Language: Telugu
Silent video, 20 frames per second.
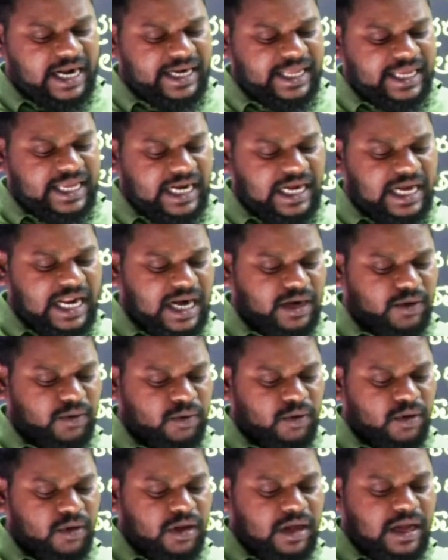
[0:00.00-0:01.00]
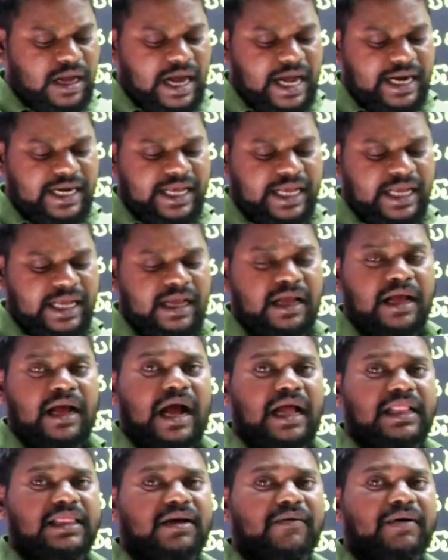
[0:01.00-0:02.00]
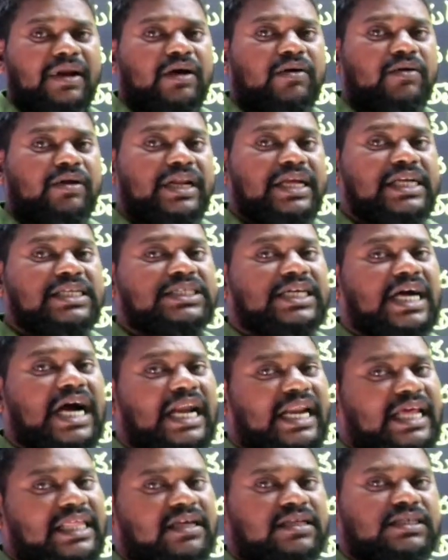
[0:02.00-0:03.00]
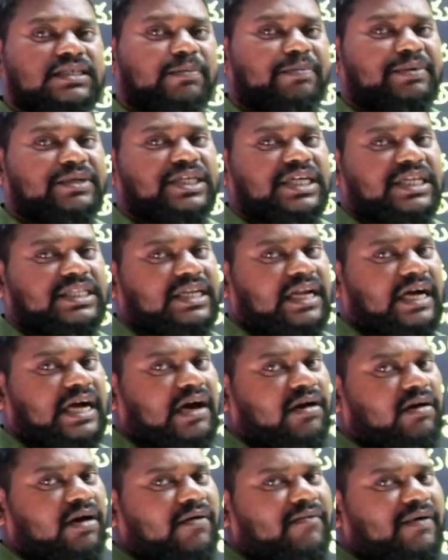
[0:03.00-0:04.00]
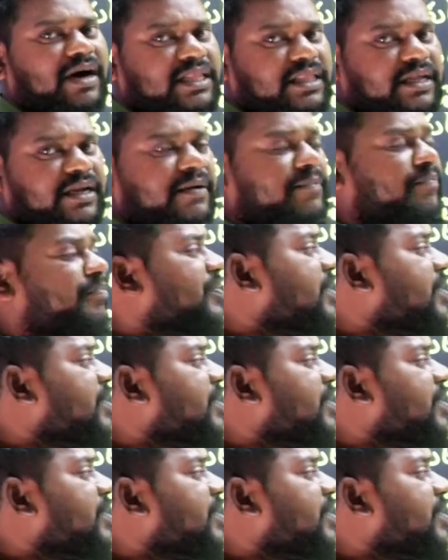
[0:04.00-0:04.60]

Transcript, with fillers: దాడికి వెళ్ళాడు కానీ అంతవరకు రీచ్ కాలేదని చెప్పి చరిత్రకారుల వాదన